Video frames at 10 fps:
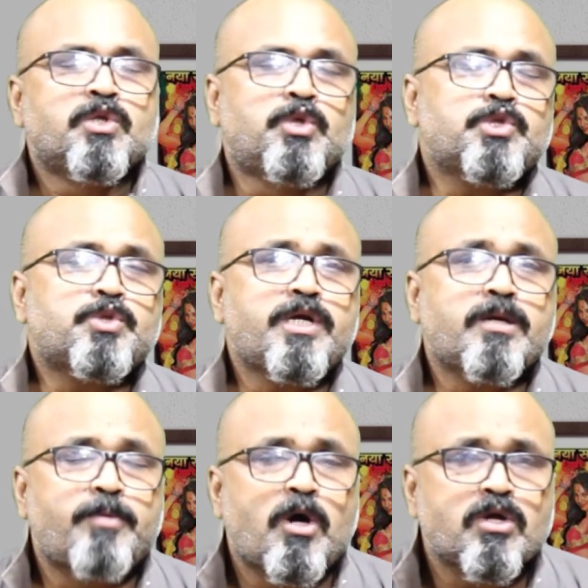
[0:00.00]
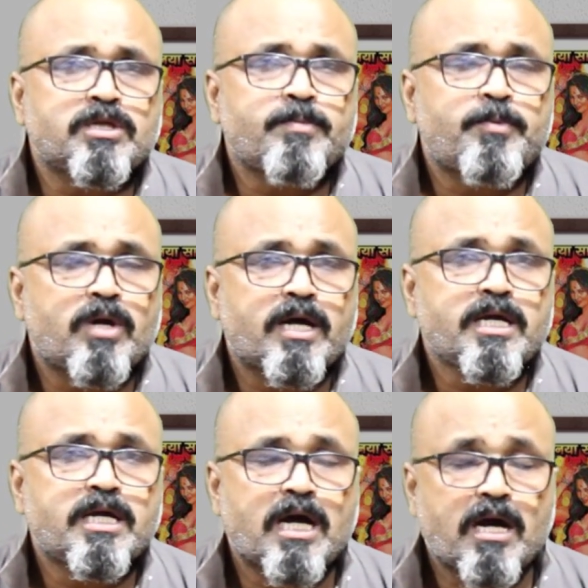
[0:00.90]
दोस्तों एक बहुत ही
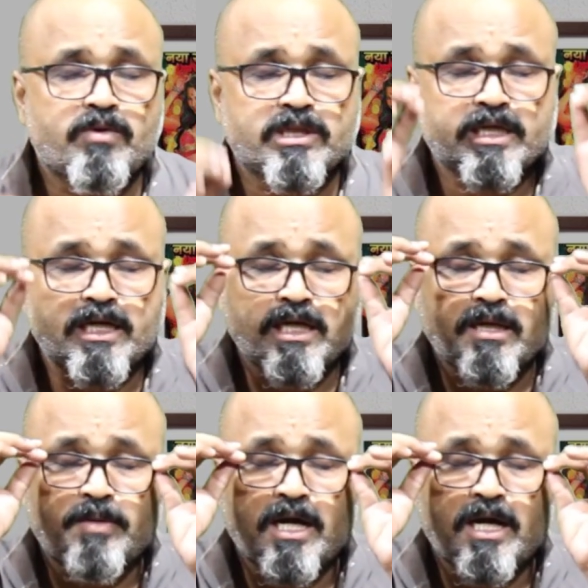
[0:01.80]
पुरानी कहावत है कि